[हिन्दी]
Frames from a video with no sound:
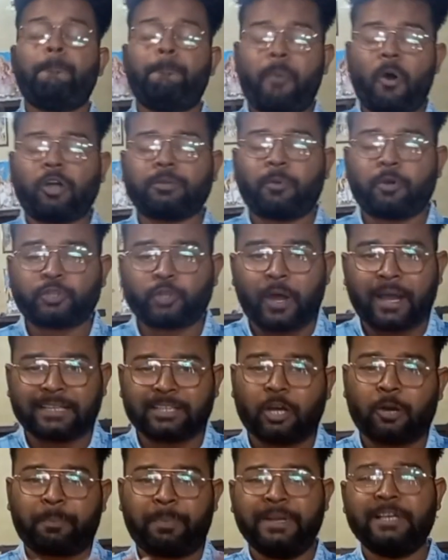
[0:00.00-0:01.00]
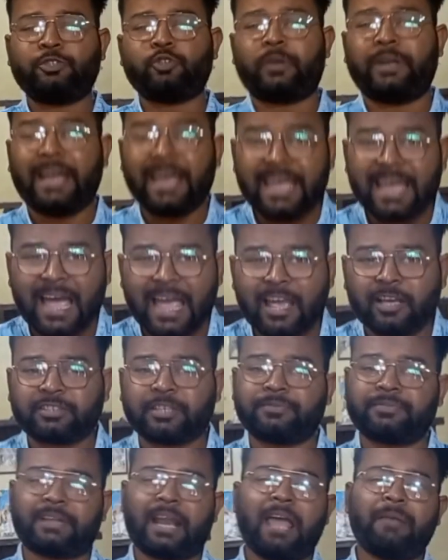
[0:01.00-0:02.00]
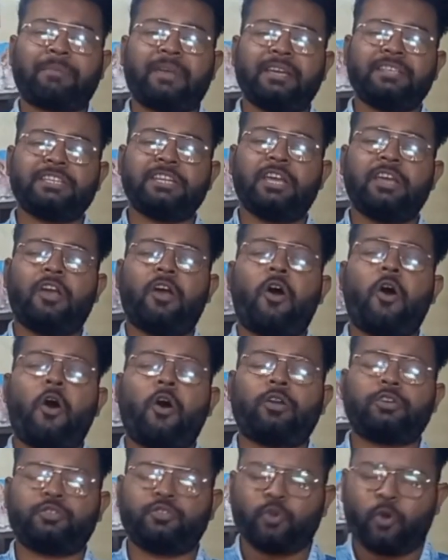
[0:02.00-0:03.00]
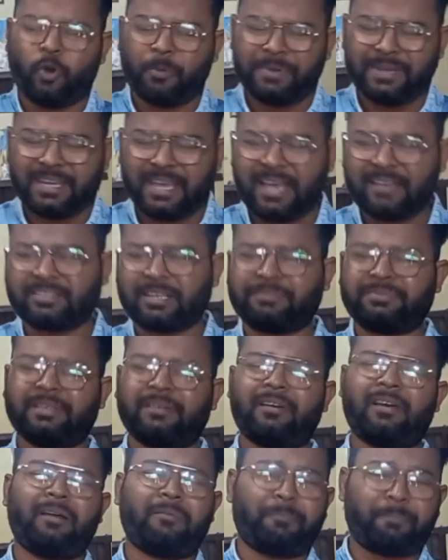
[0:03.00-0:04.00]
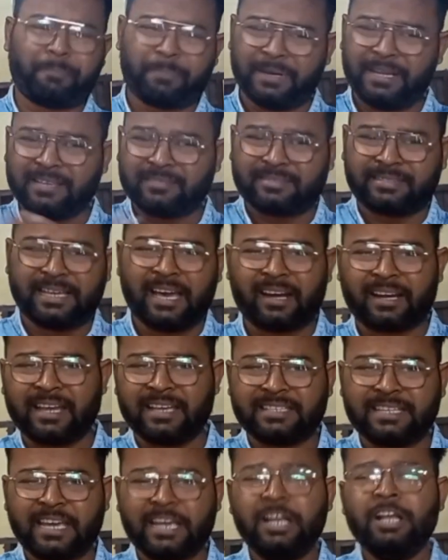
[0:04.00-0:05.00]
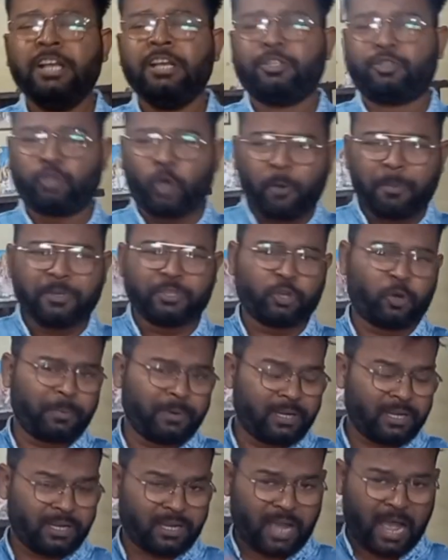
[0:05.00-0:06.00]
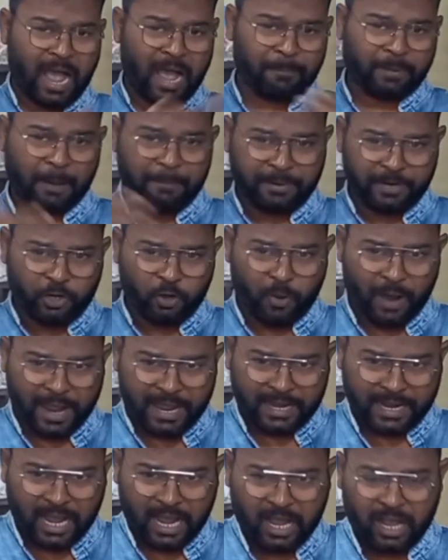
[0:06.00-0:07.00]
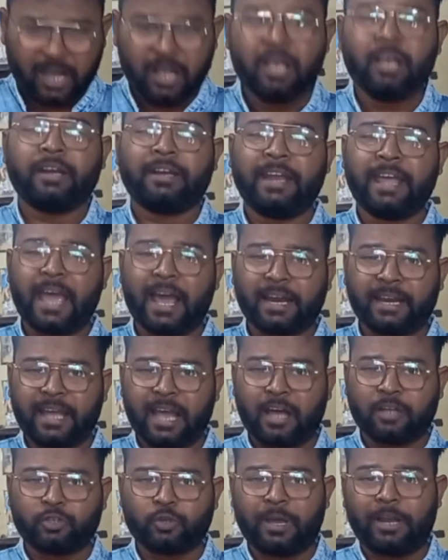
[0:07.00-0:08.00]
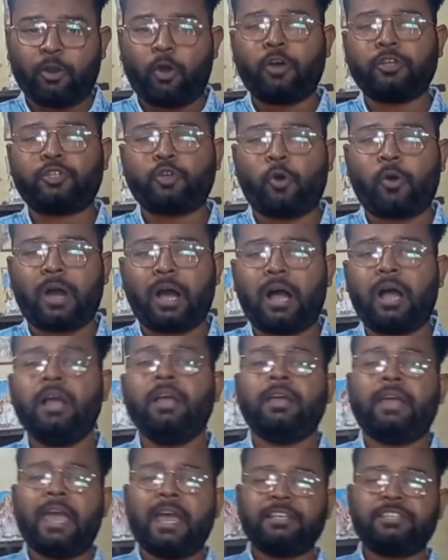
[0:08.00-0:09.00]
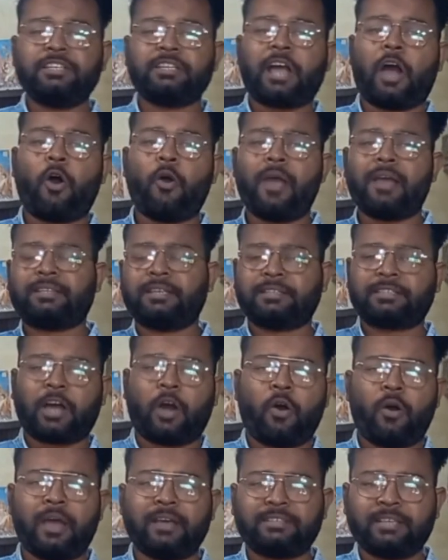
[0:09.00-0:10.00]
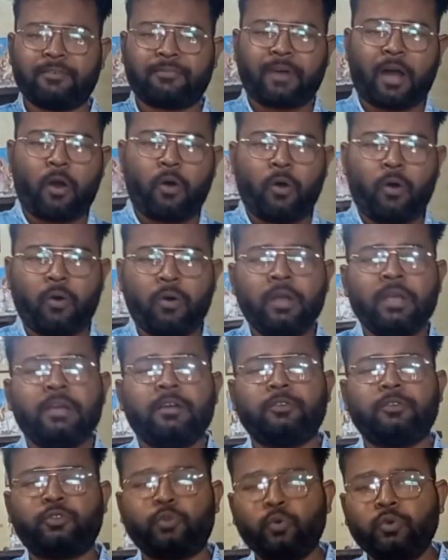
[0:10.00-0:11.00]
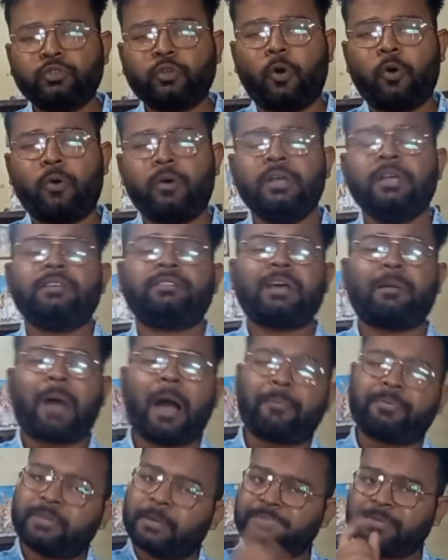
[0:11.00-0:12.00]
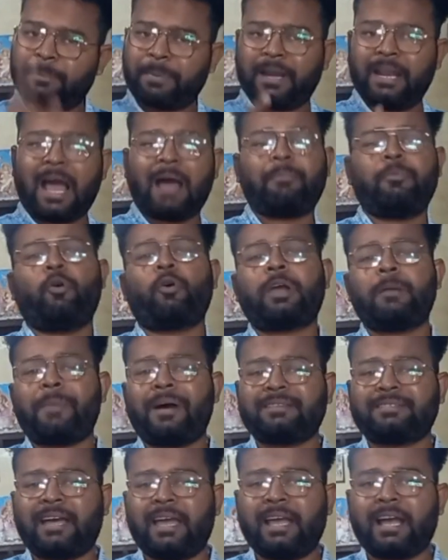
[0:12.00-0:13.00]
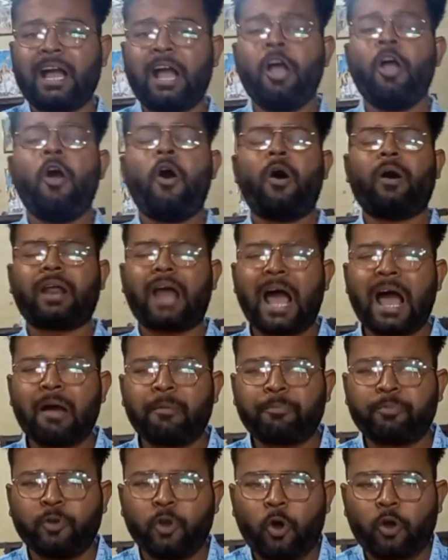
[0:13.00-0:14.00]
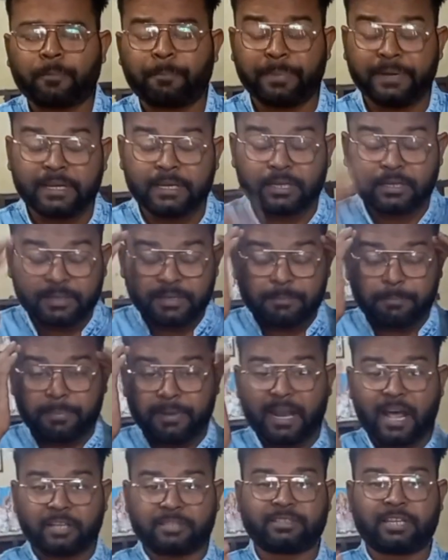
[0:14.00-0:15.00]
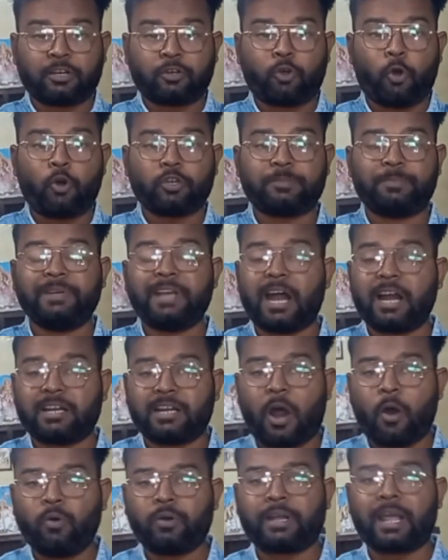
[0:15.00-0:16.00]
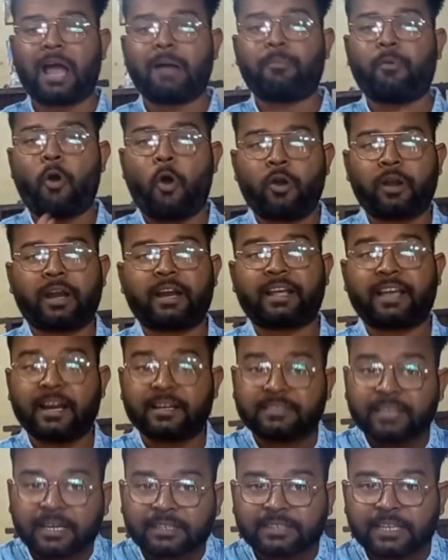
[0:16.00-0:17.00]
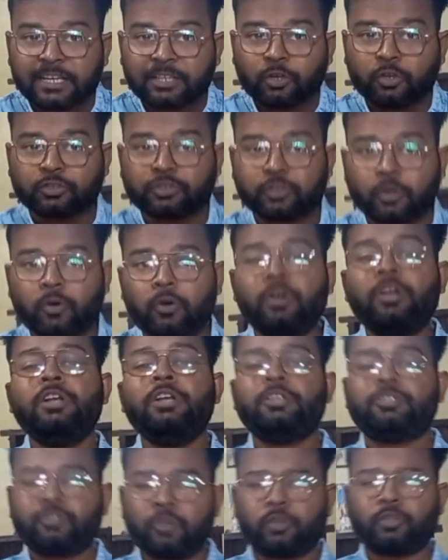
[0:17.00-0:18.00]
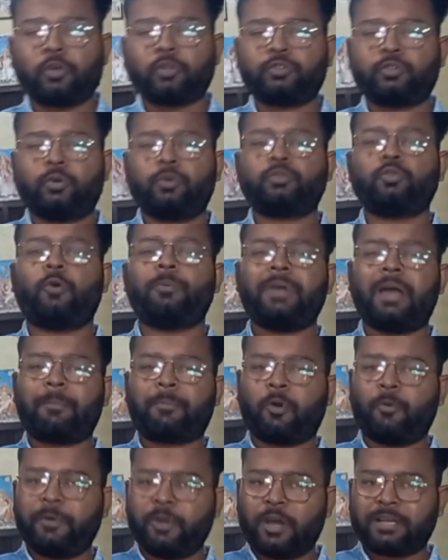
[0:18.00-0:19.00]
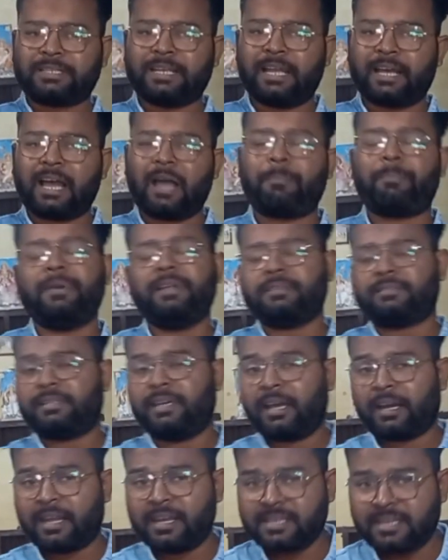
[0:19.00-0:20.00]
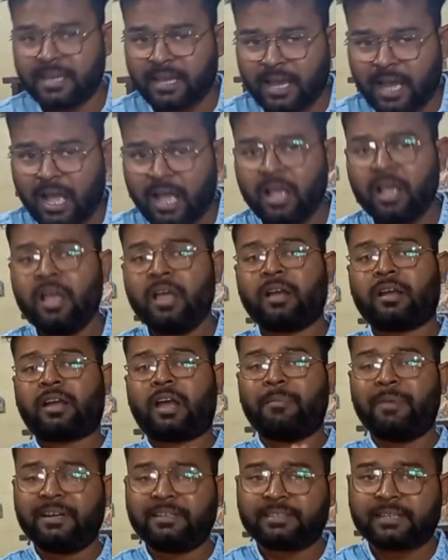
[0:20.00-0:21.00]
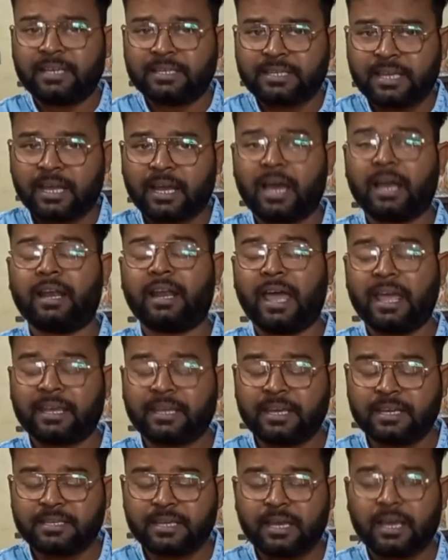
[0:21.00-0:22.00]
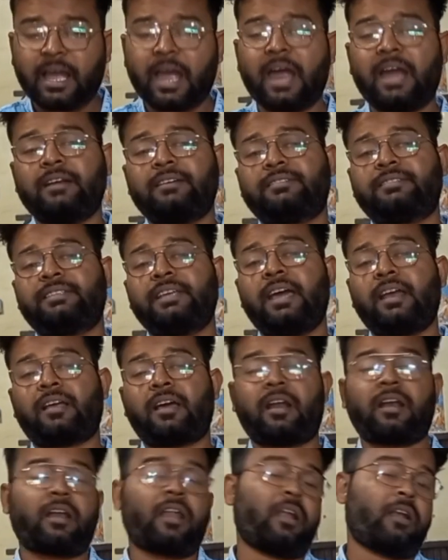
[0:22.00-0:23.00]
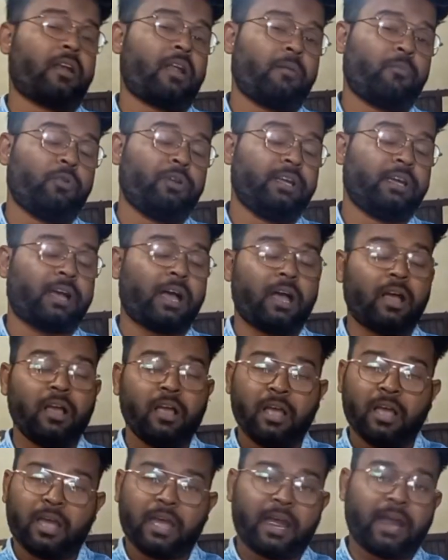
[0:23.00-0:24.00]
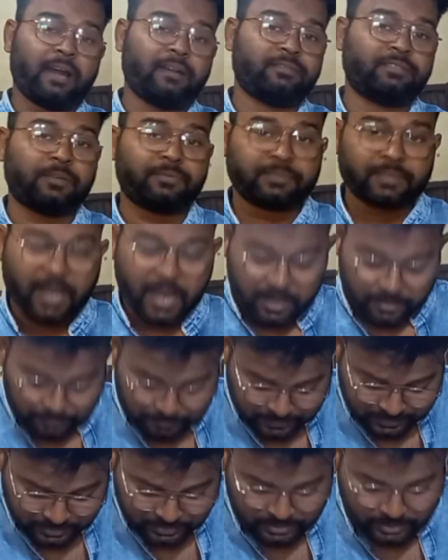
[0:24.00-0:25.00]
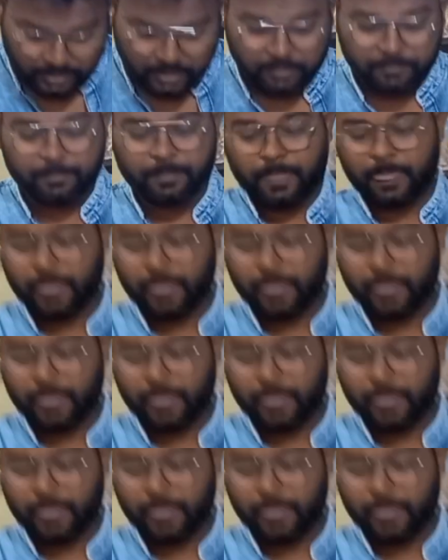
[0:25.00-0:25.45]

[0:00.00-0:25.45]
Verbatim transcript: बहुत बहुत स्वागत है और प्लीज जो नए हैं सब्सक्राइब कीजिए और जो भी है सबसे प्लीज शेयर कीजिए जो भी जो भी आपका वीडियो आएगा नया नया जो है लॉन्च होगा एच का हो एस का हो एस का हो शूज हो सब आप सबसे पहले आप लोगों के पास आएगा और आप लोग भी बिना संकोच बिना डाउट के आप ऑर्डर कर सकते हैं दोस्तों तो दोस्तों जो भी आपको वीडियो अच्छा लगा प्लीज शेयर कीजिएगा कमेंट्स कीजिएगा लाइक कीजिएगा एंड शेयर करना ना भूलिएगा एंड सब्सक्राइब कीजिएगा